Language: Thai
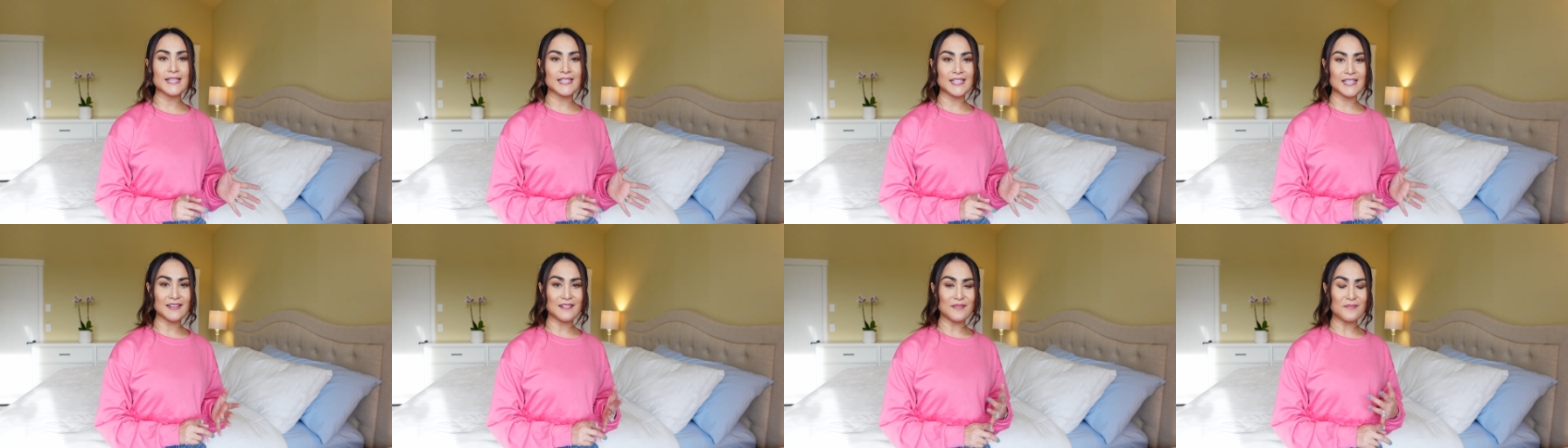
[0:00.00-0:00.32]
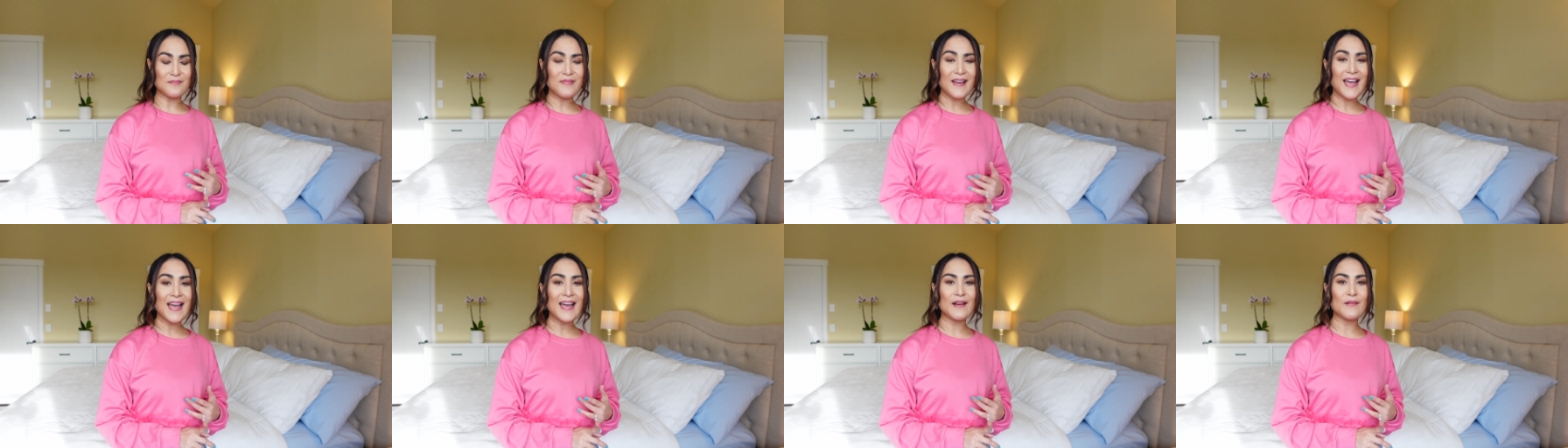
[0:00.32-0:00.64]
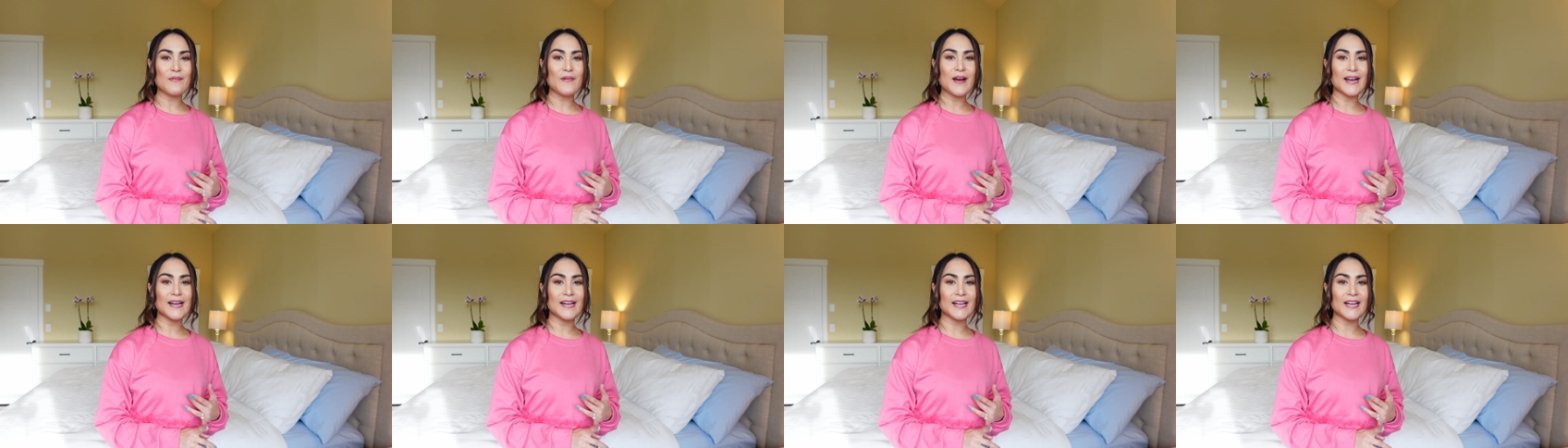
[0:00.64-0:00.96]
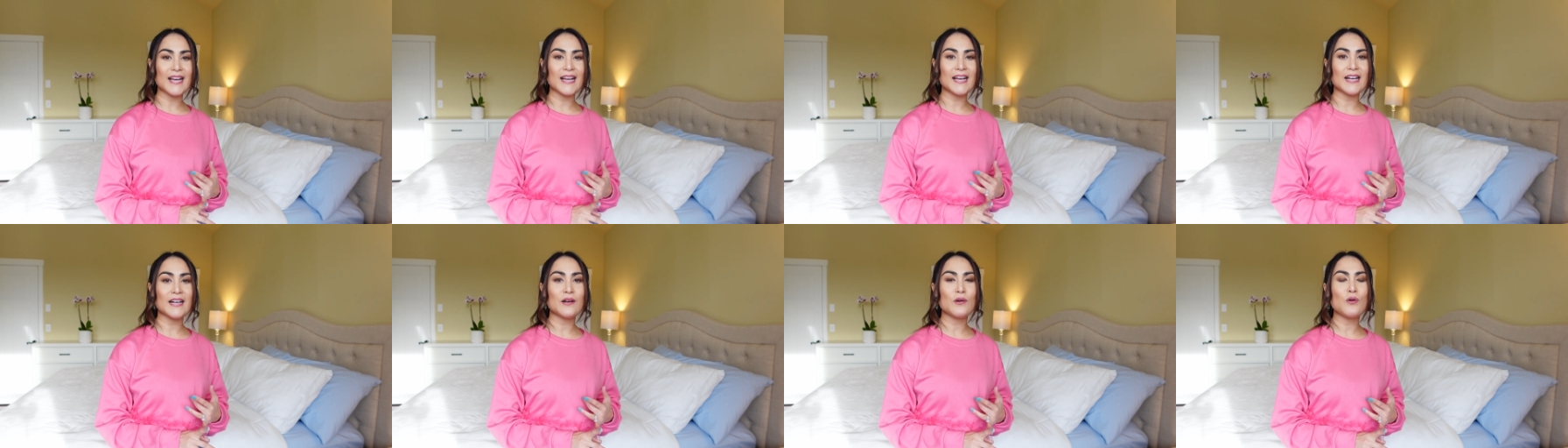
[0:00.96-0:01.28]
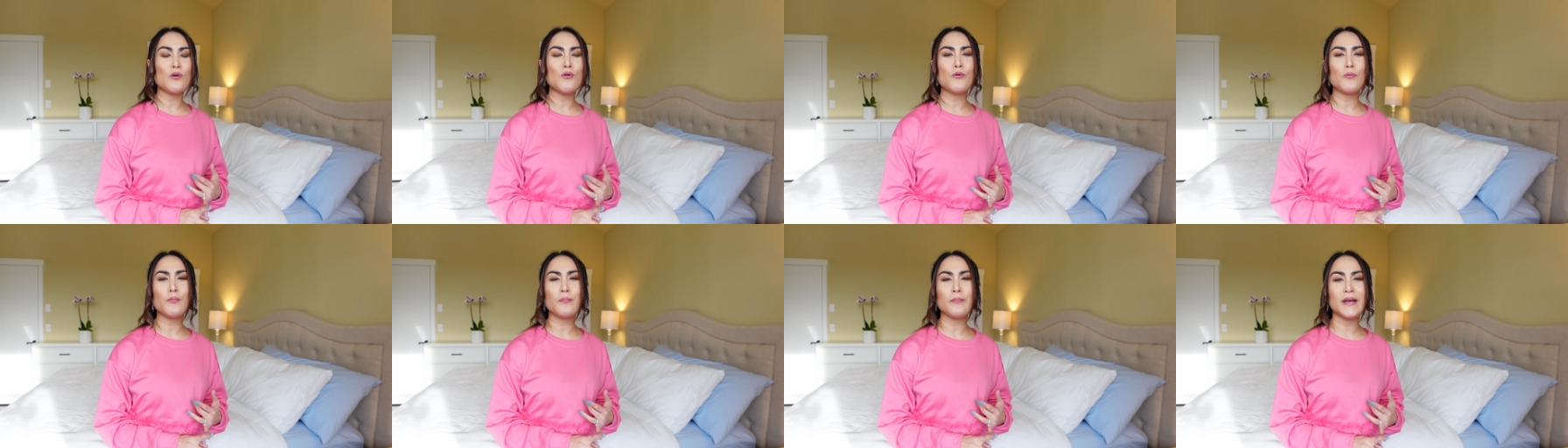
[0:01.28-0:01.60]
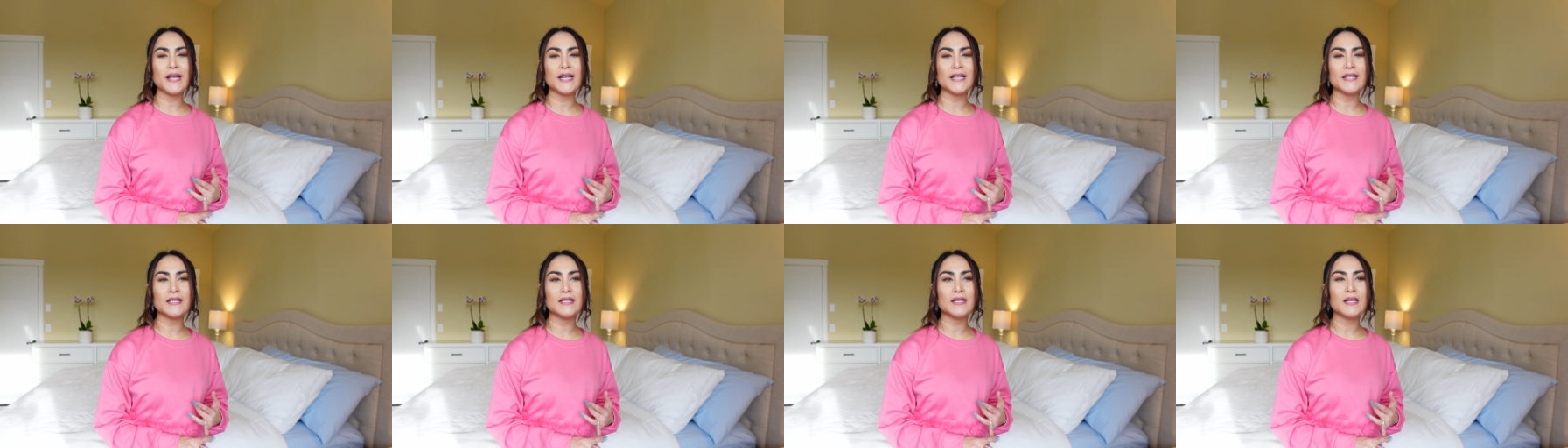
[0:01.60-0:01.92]
7-8วันนะคะ คง
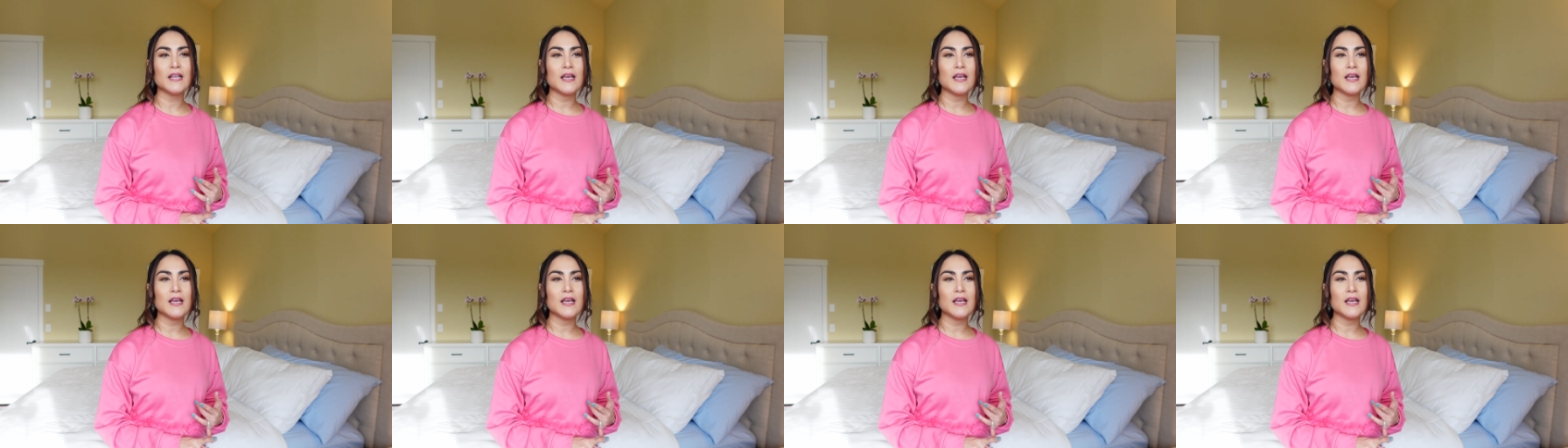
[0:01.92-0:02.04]
เป็น